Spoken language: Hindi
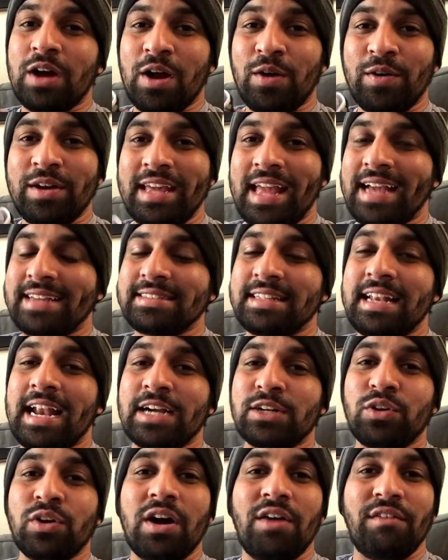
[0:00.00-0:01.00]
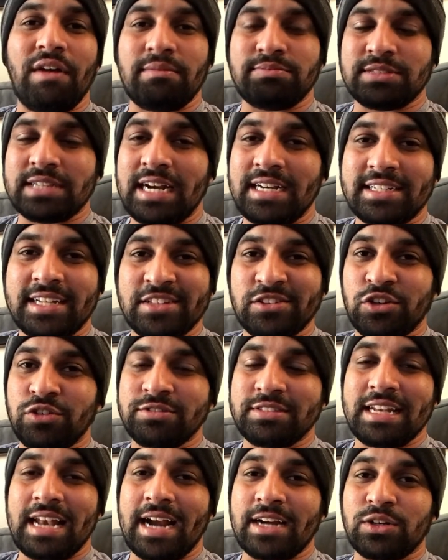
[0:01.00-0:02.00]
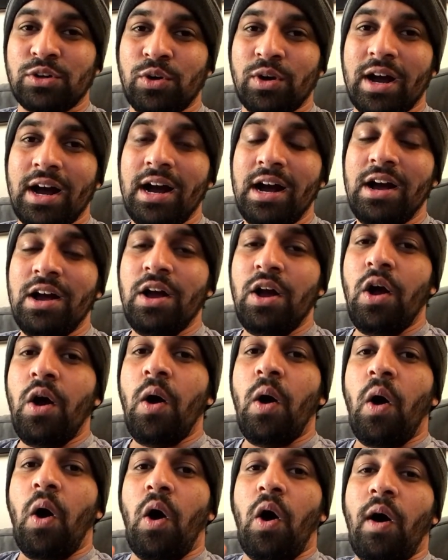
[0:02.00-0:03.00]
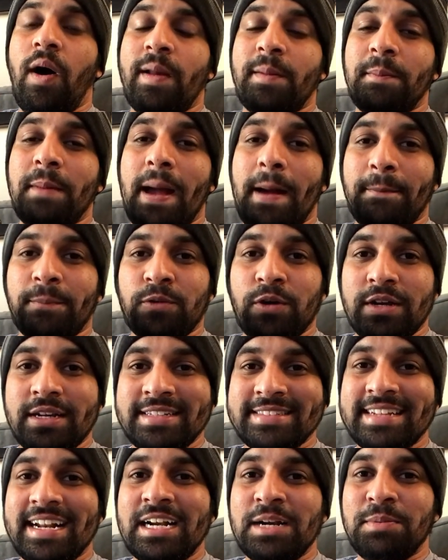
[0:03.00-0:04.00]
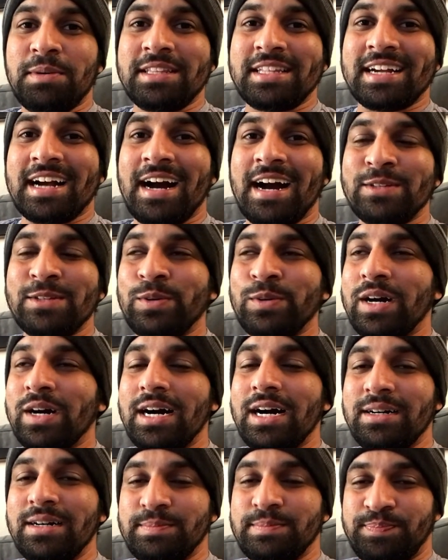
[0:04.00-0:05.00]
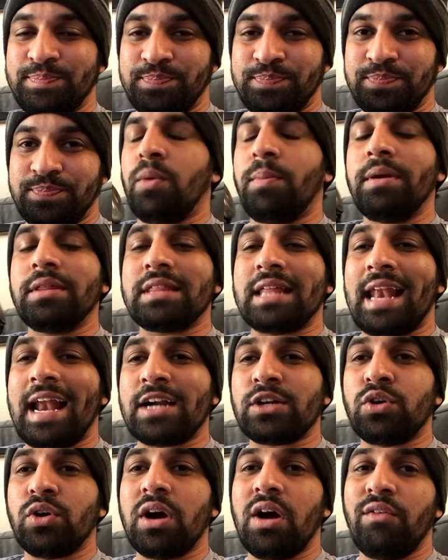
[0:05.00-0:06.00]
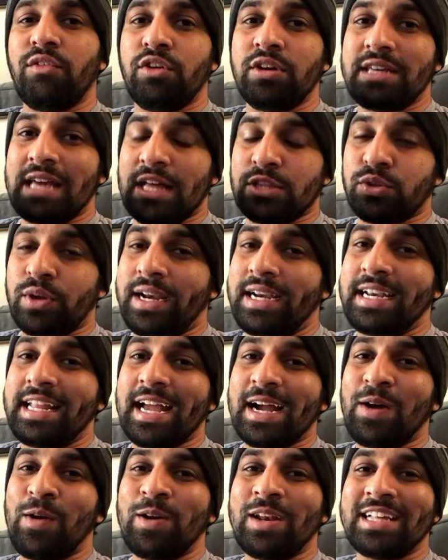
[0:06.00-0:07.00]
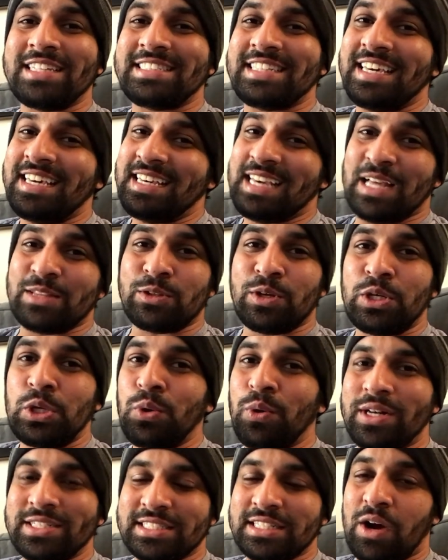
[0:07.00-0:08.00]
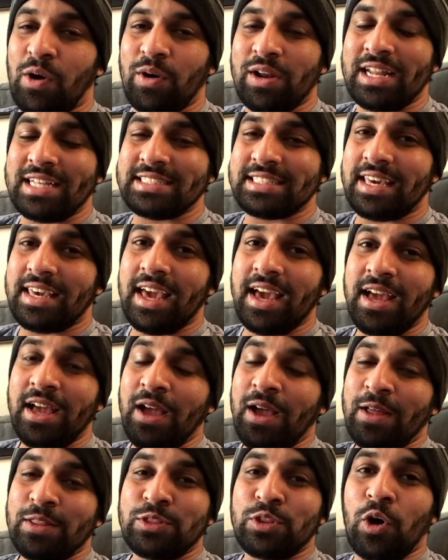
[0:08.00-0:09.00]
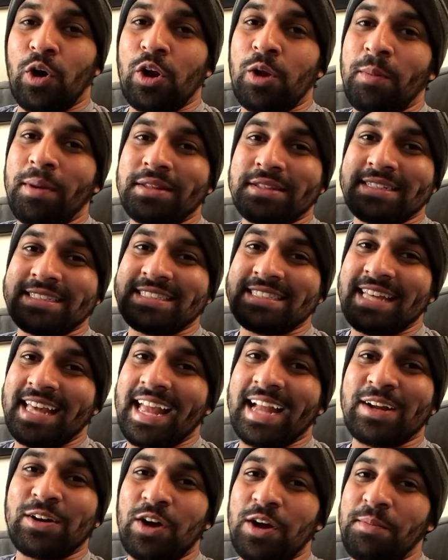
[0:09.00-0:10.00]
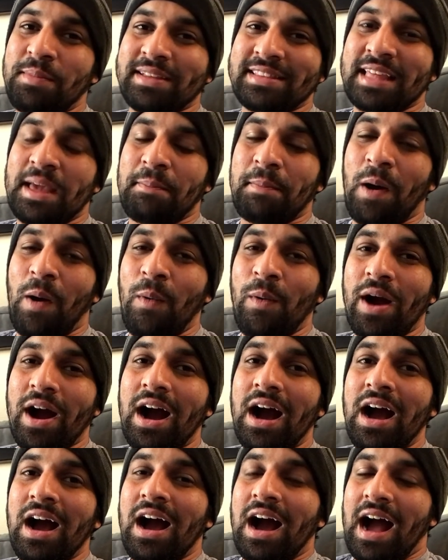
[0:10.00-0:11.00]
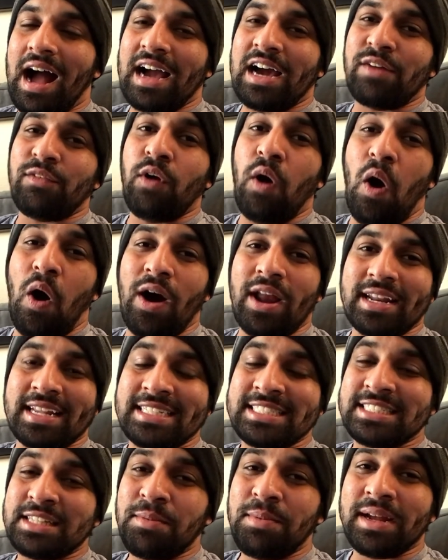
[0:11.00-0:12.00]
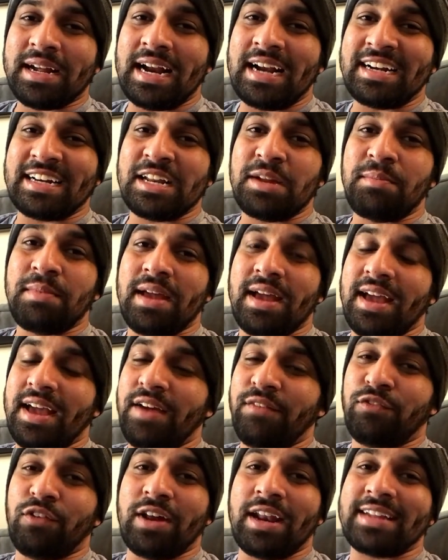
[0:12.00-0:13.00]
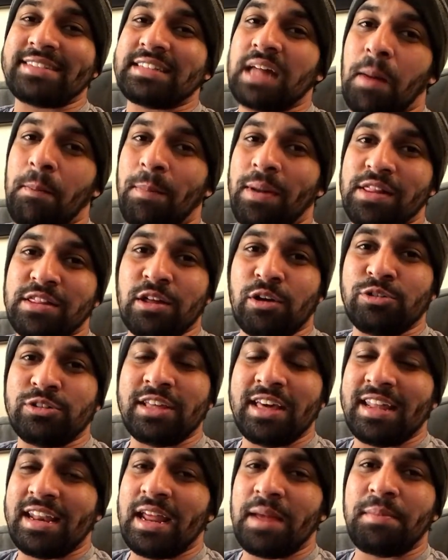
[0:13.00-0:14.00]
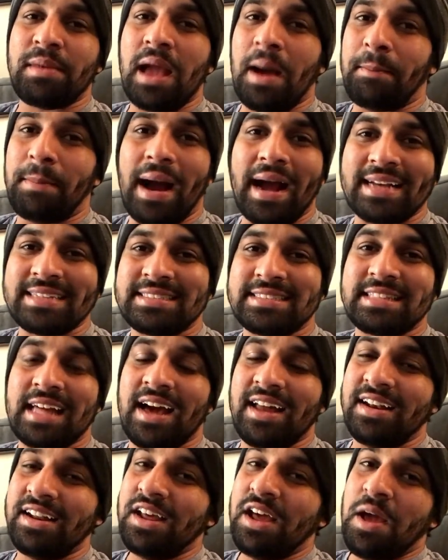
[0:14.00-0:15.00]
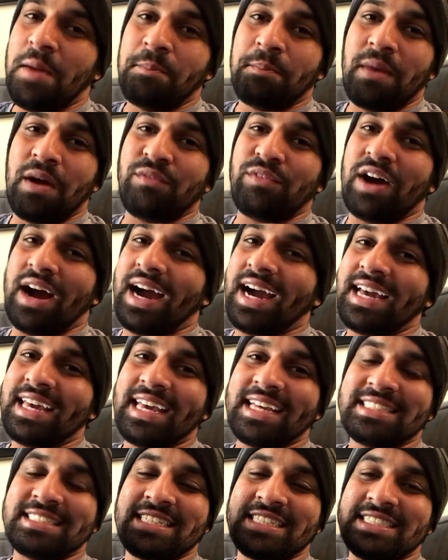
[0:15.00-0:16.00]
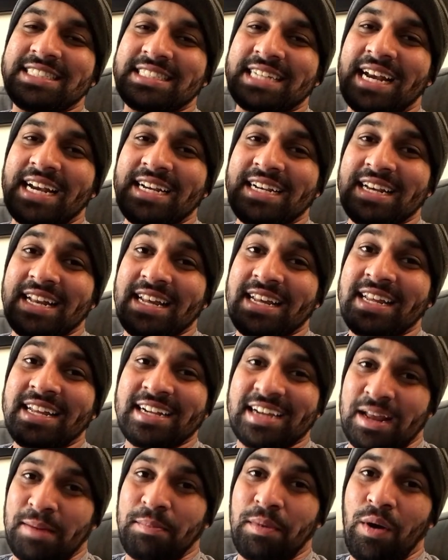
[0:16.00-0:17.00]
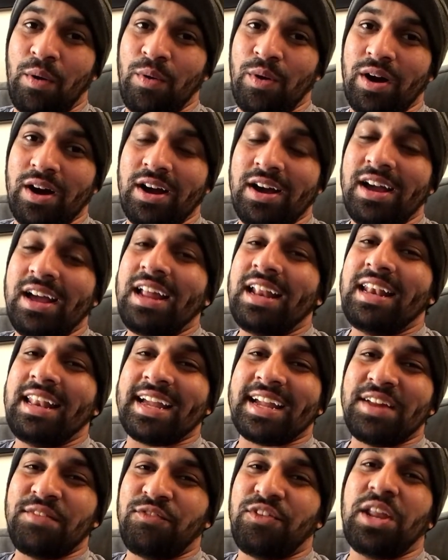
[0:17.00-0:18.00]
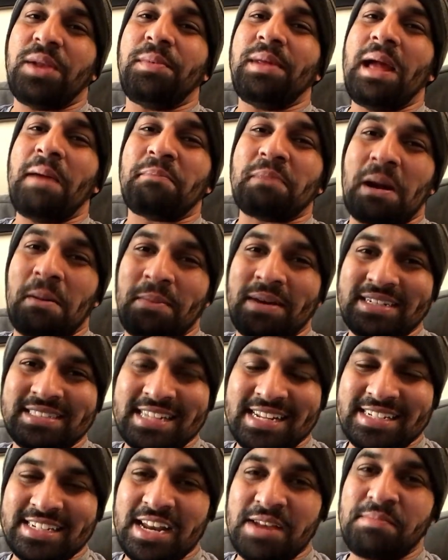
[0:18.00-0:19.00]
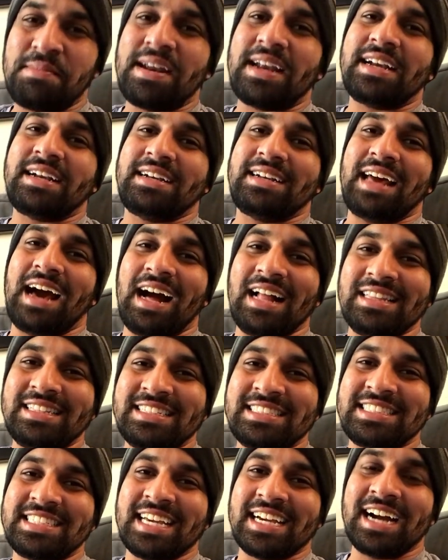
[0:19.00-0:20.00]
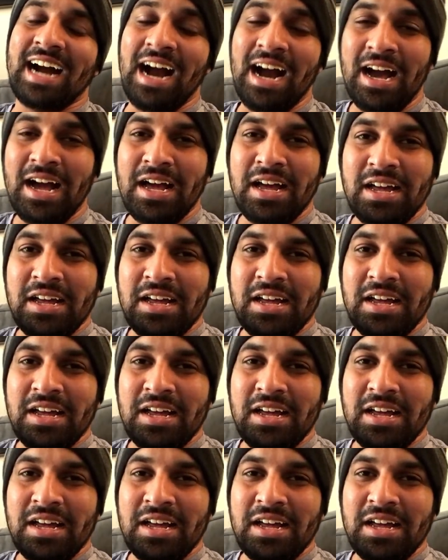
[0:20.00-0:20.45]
होगा कोई एक सिलेक्ट होगा वेबसाइट के थ्रू सिलेक्ट होगा और मैं आपको रिजल्ट भी दिखा दूंगा जो भी सेलेक्ट होगा वो या तो इंडिया का होना चाहिए या तो यूएस का होना चाहिए दोनों में से किसी एक को ही मैं दे पाऊँगा अगर वो और किसी भी कंट्री में है फॉर एग्ज़ाम्पल सऊदी अरेबिया पाकिस्तान मैं वहाँ ये चीज़ सेंड नहीं कर पाऊँगा लेकिन फिर भी आप कमेंट सेक्शन में डाल दीजिएगा